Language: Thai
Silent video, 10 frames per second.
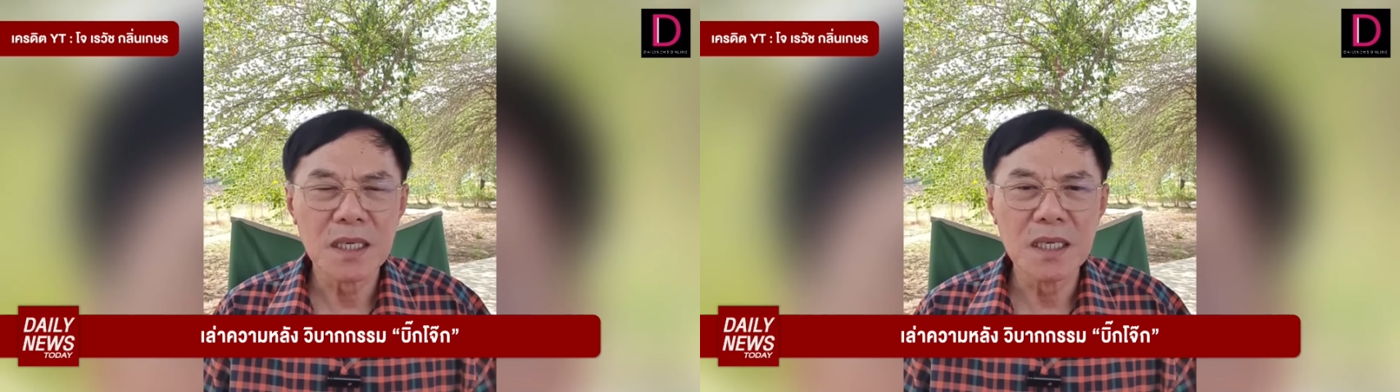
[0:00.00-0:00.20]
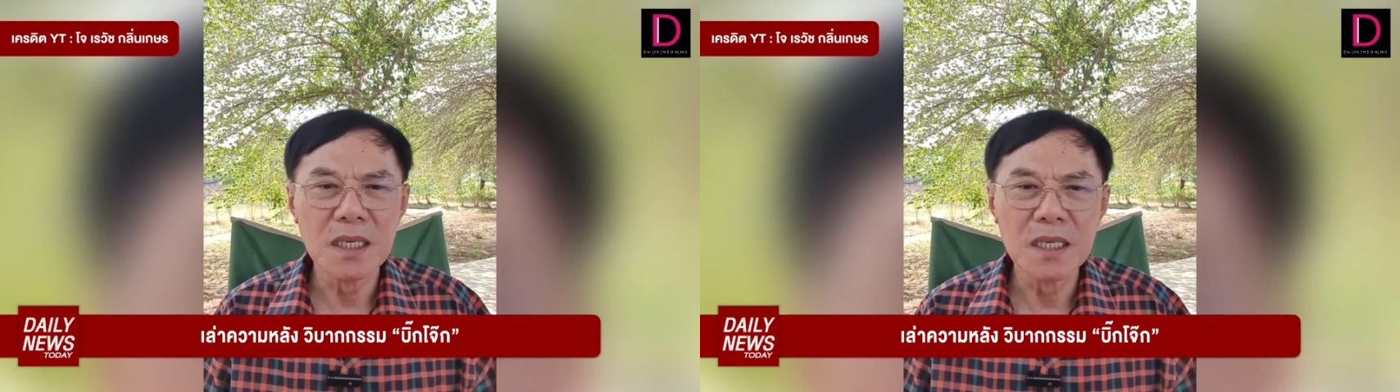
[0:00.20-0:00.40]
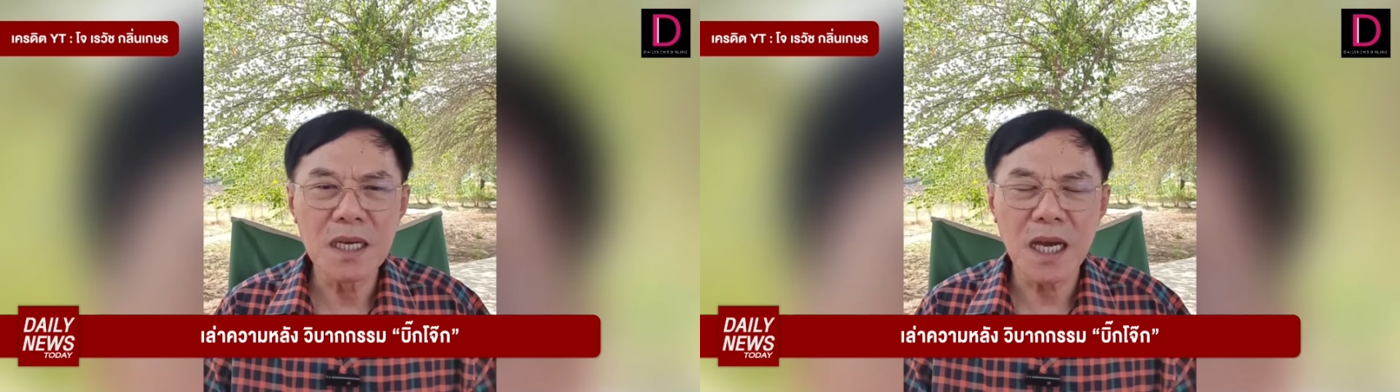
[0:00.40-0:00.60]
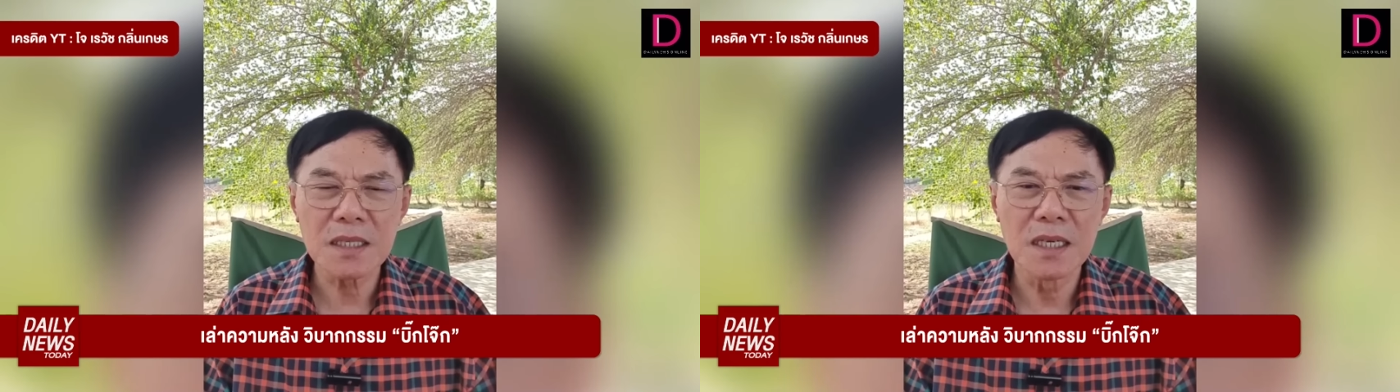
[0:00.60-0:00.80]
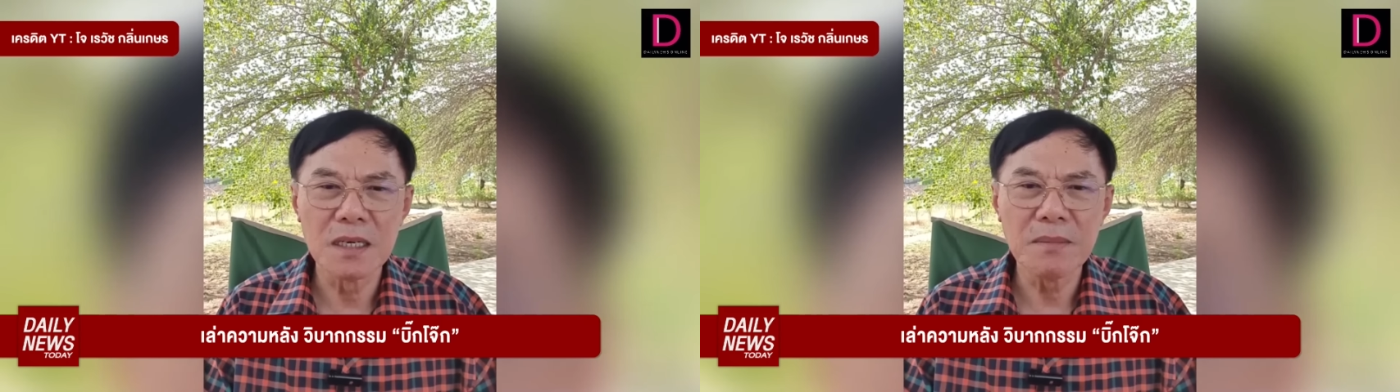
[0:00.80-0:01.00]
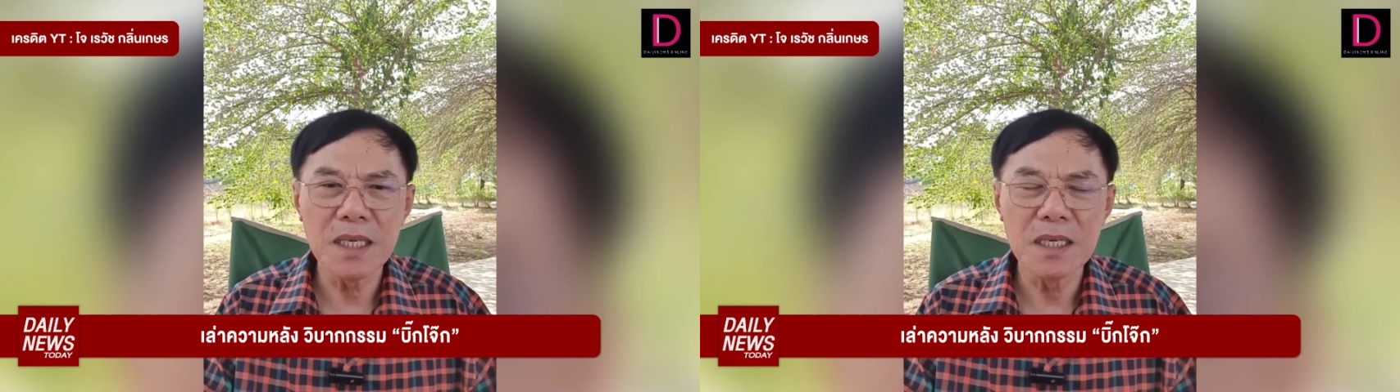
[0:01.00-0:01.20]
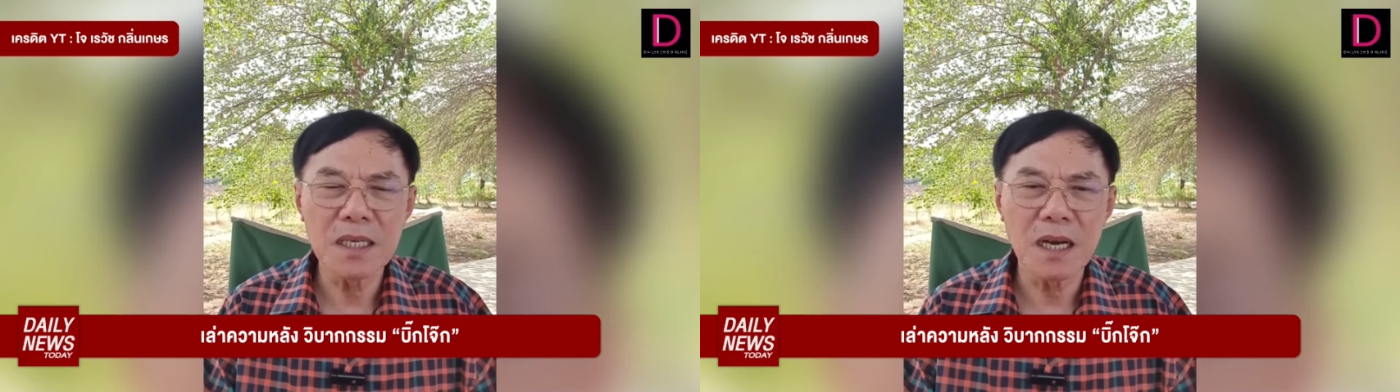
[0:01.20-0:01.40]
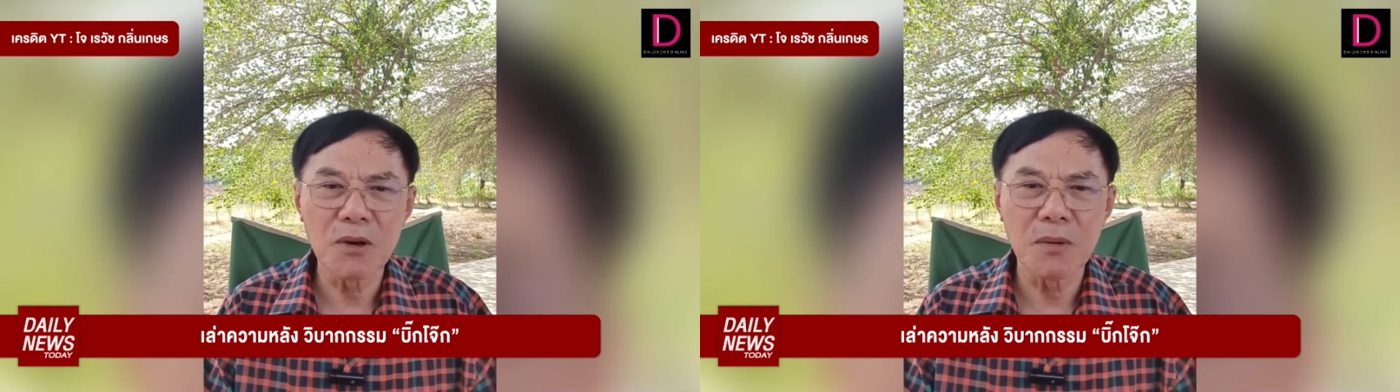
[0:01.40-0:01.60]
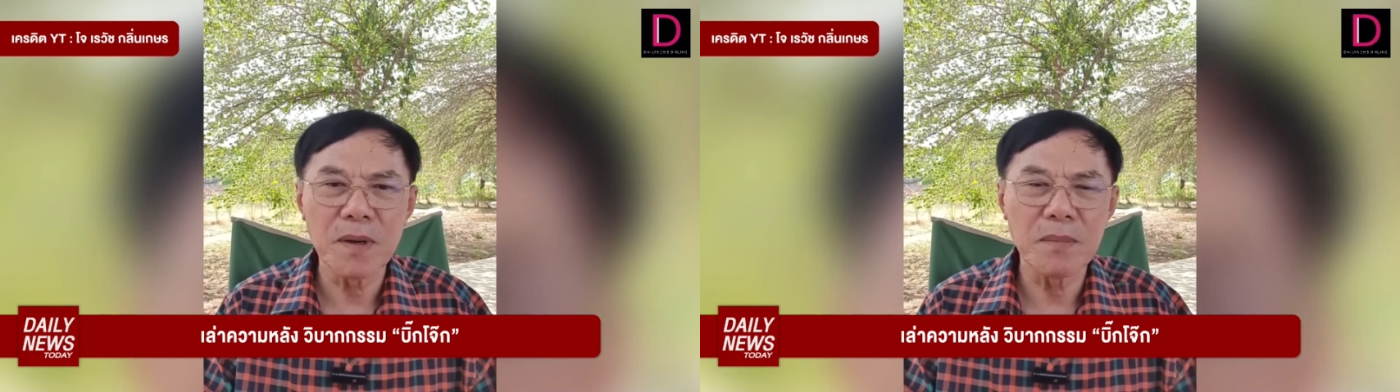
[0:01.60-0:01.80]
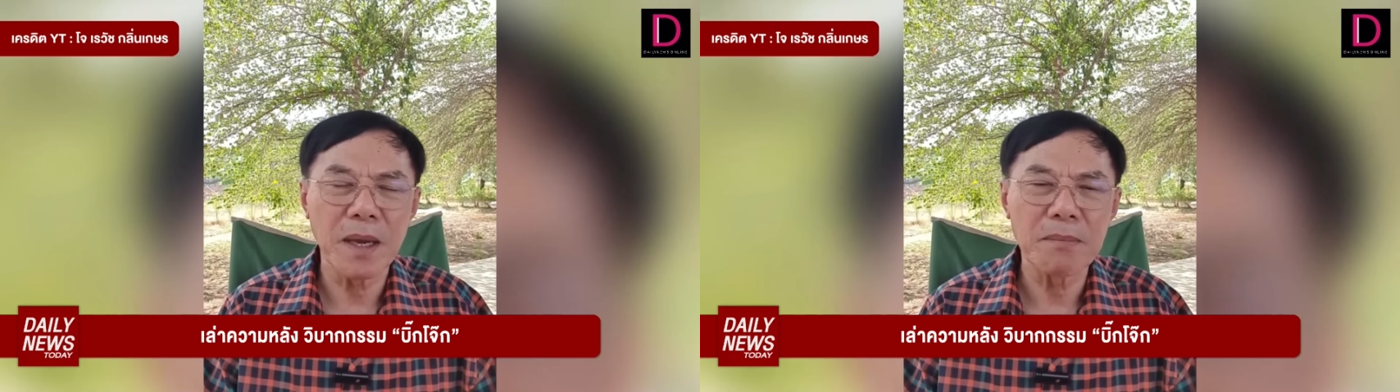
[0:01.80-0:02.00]
ดื้อดึงขัดขืนไม่ยืนเคารพ
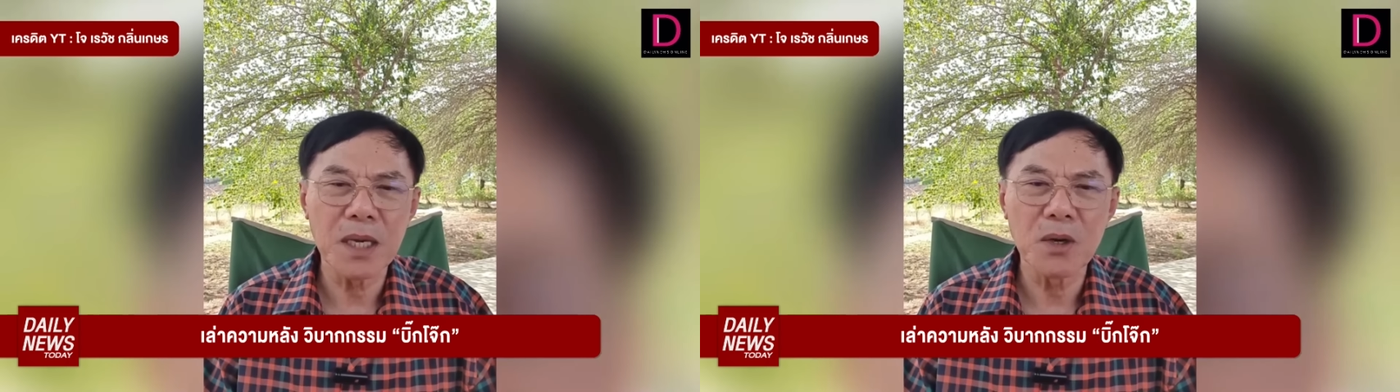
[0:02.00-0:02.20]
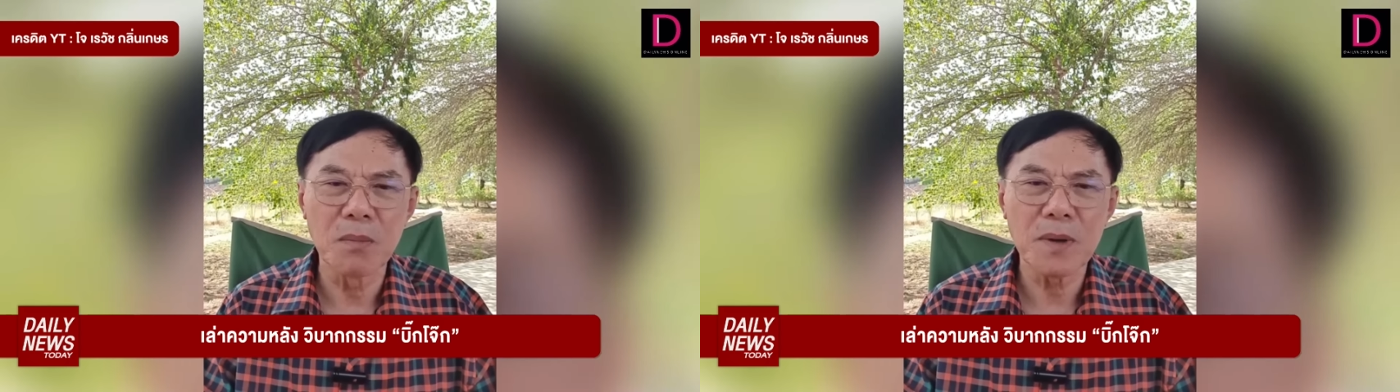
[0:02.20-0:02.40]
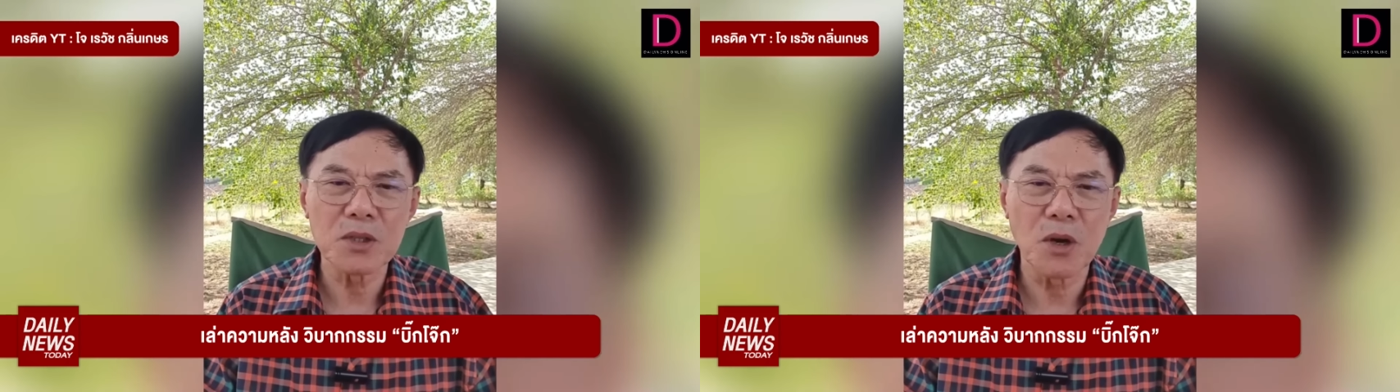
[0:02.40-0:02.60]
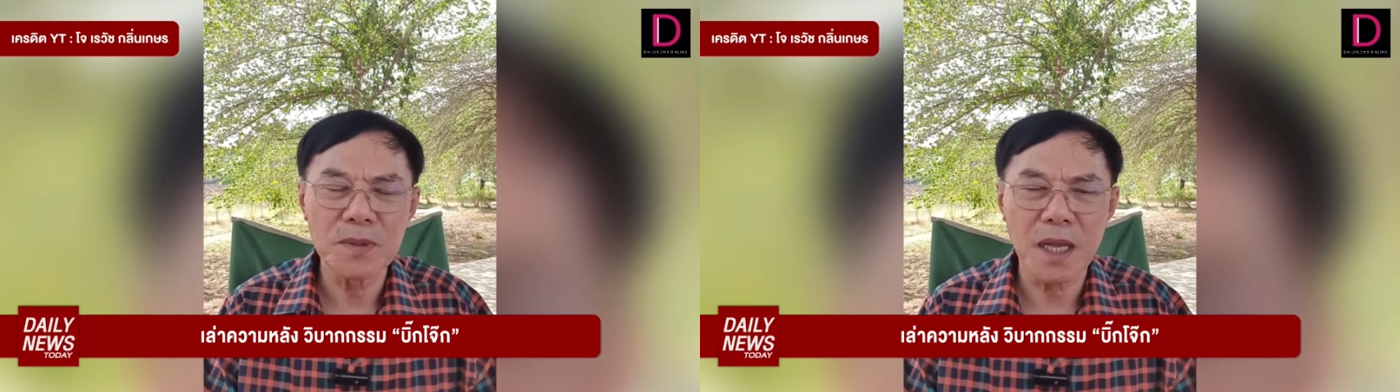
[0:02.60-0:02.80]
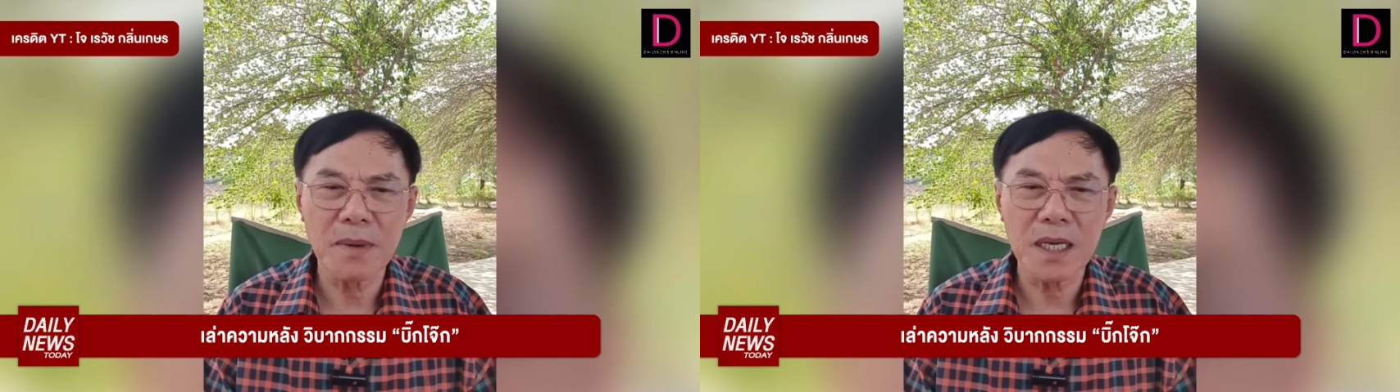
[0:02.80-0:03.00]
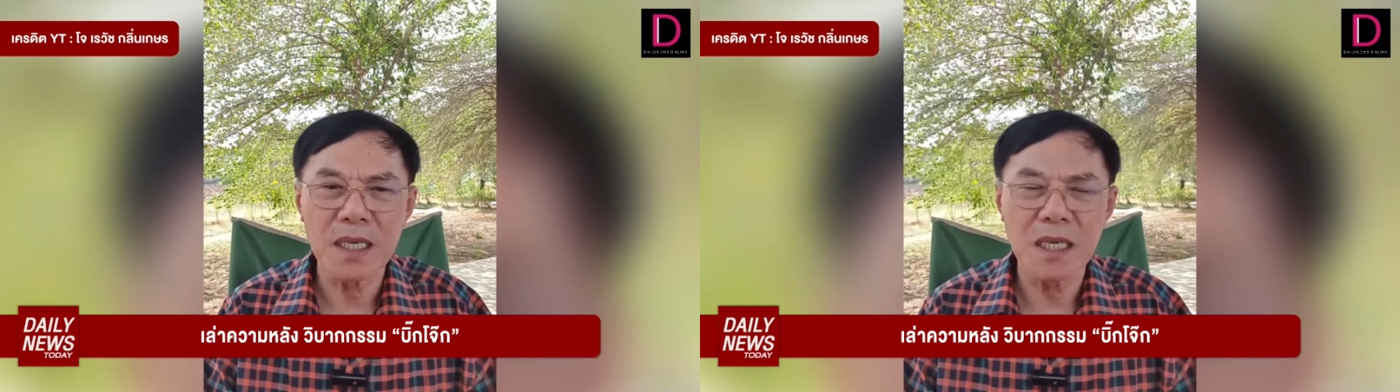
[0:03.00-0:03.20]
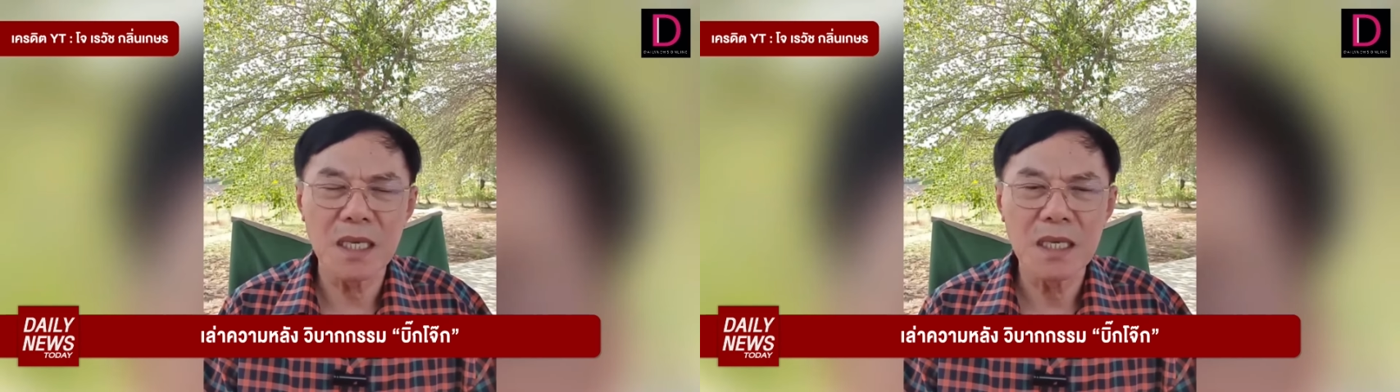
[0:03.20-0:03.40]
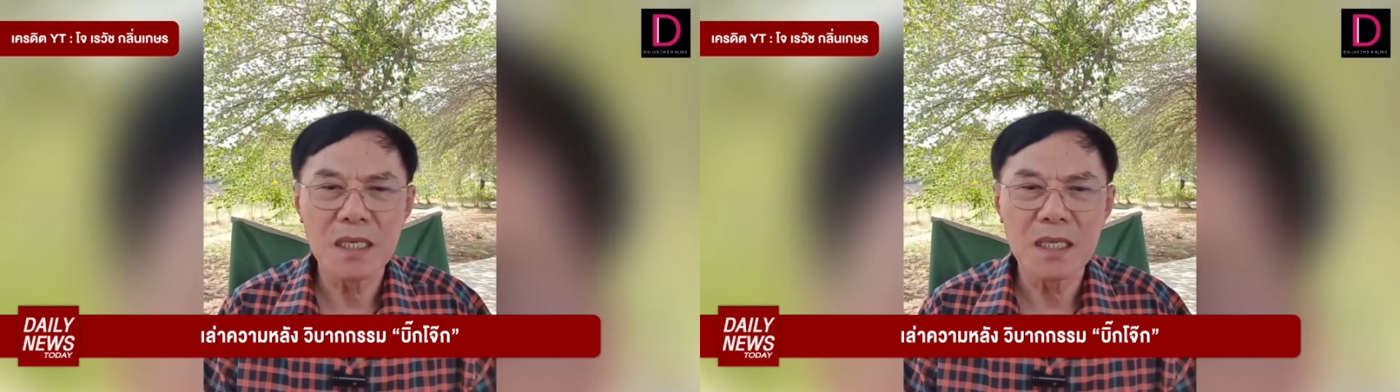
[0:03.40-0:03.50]
ระเบียบไม่ครบกระทบสามัคคี